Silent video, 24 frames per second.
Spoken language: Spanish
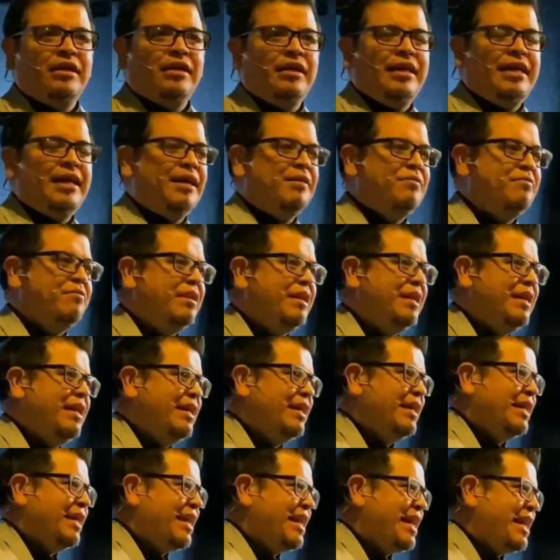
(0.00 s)
Eh,
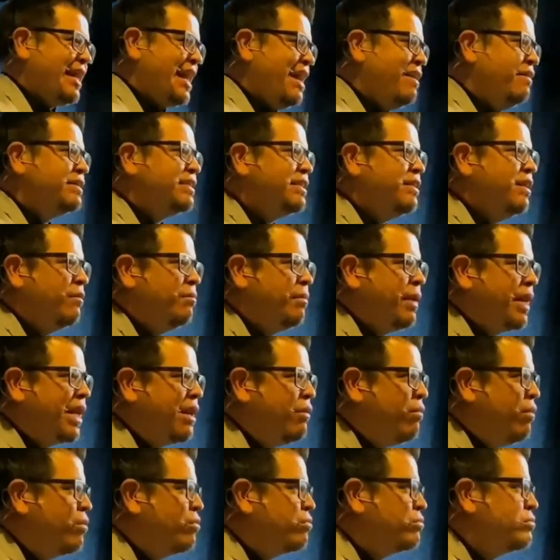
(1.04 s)
cada vez que iba al Parque
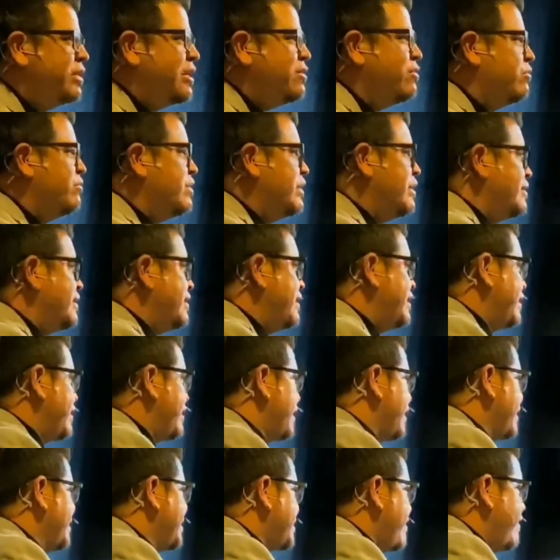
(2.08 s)
Borunda, yo eh,
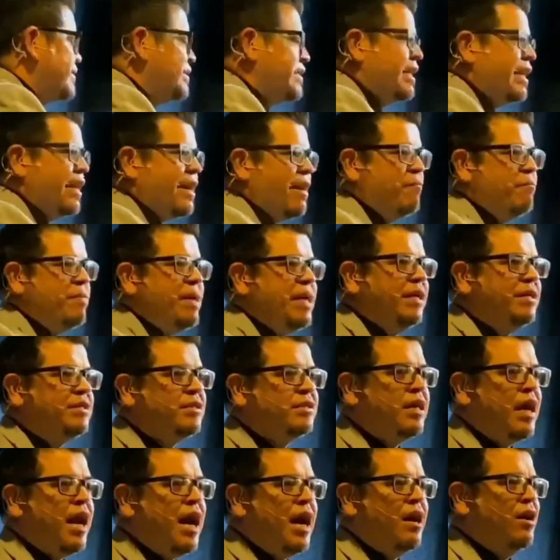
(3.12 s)
regresaba sin
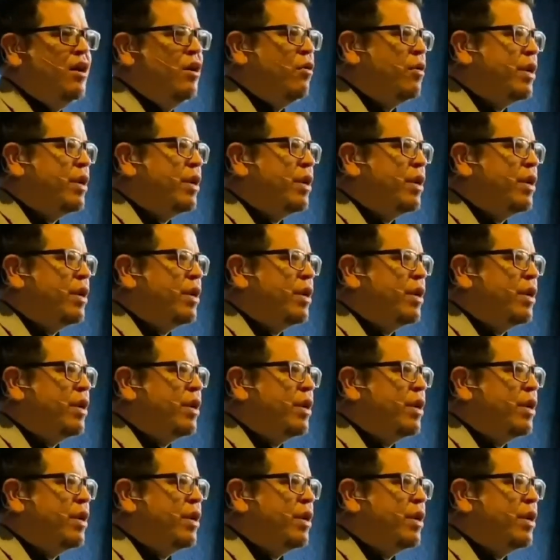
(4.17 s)
camisa,